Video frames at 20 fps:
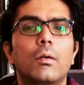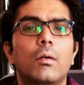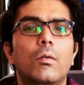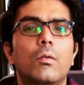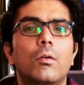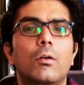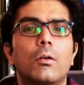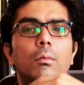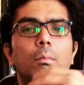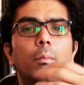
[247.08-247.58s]

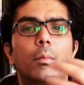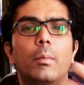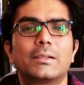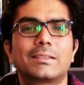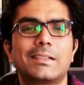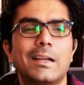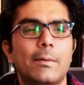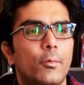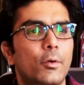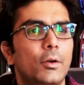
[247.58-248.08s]
ஒரு
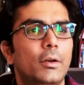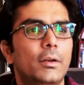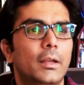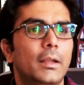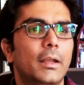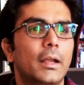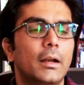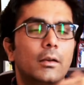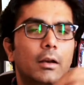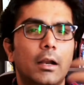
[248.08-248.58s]
பஸ்ஸில்
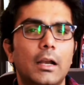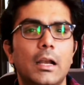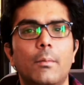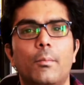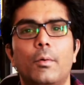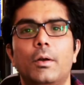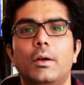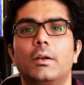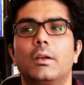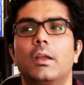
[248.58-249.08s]
போயிட்டுருக்கீங்க ட்ரெயினில்
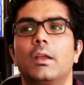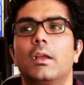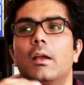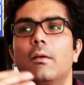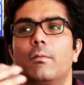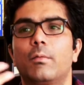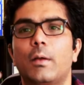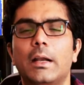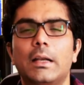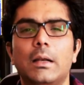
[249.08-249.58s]
போயிட்டுருக்கீங்க
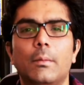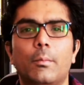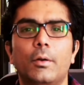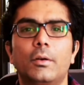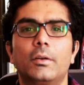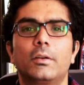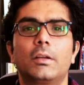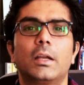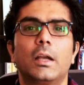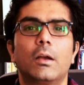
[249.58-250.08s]
ஃப்ளைட்டில்
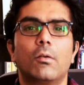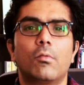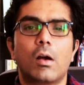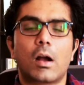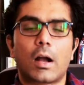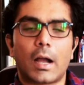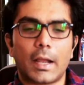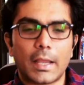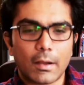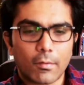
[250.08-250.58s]
போயிட்டுருக்கீங்க உங்கள்
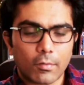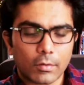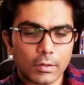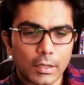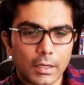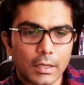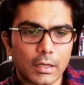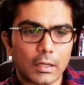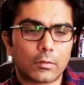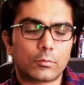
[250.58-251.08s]
கையை வந்து
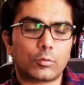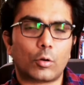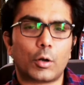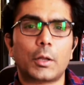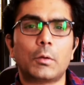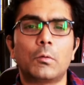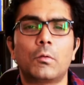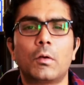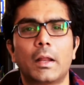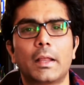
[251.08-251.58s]
நீங்கள்
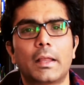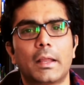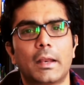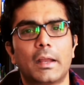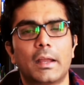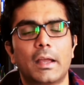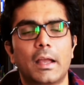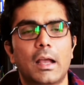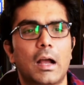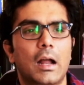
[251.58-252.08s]
துடைக்கணும்னு
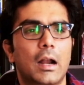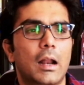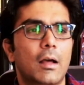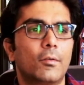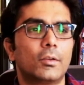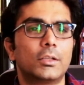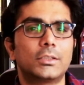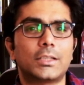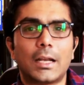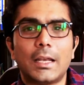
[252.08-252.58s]
நினைக்கிறீங்க ஆனால்
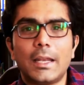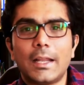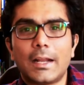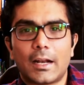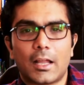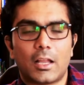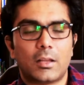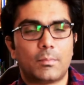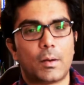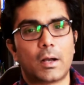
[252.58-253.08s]
வந்து தண்ணி
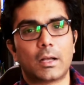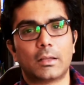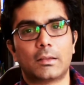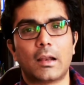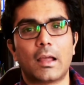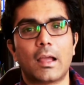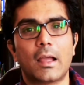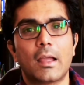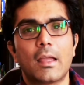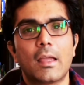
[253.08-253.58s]
கிடையாது
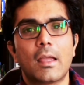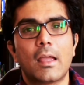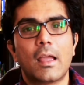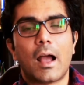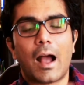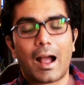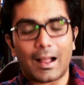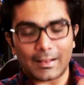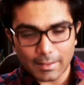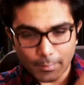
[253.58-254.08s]
பக்கத்தில்
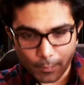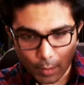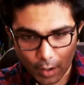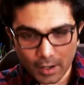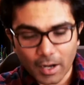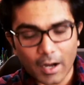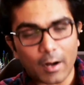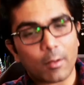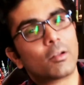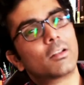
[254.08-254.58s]
அந்த
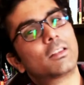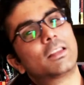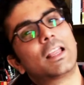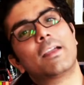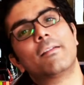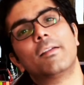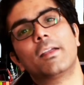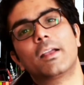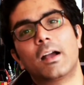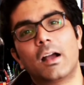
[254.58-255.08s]
மாதிரியான ஒரு
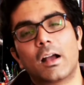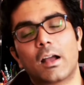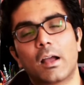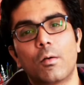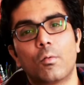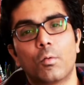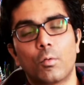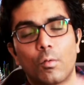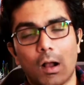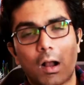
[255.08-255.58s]
தேவைக்காக
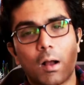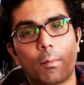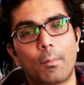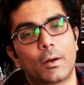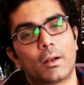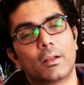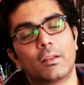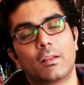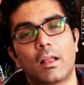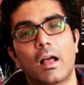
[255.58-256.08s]

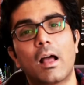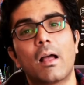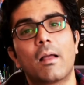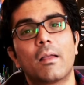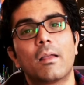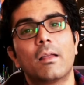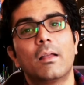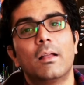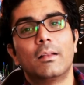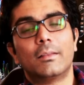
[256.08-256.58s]
உருவாக்கப்பட்டது தான்
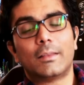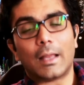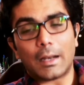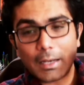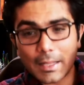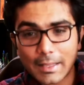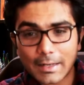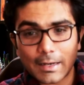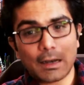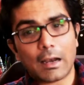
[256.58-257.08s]

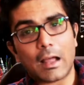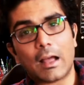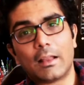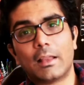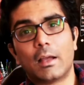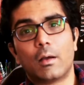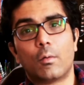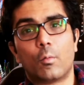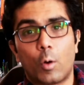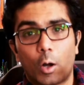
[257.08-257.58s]
தண்ணீர் இல்லாத
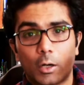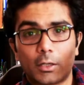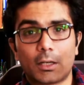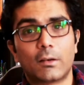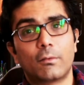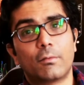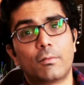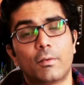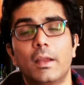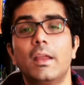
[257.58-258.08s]

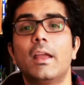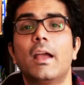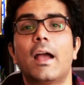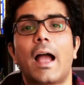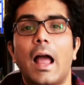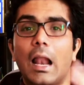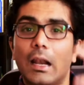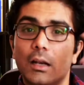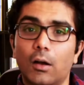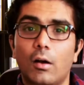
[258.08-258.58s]
வாட்டர் ஃப்ரீ
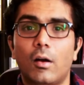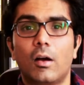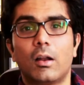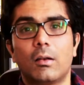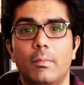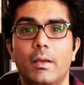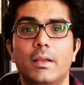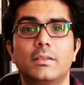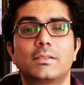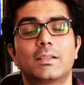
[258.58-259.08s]
ஆல்கஹால்
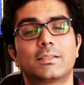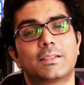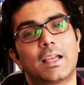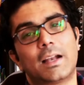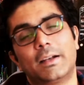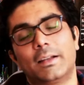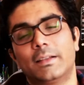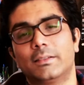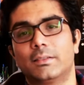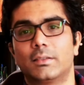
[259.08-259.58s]
பேஸ்ட்
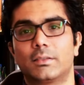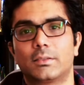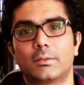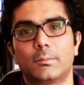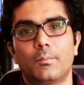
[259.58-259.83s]
சானிடைசர்ஸ்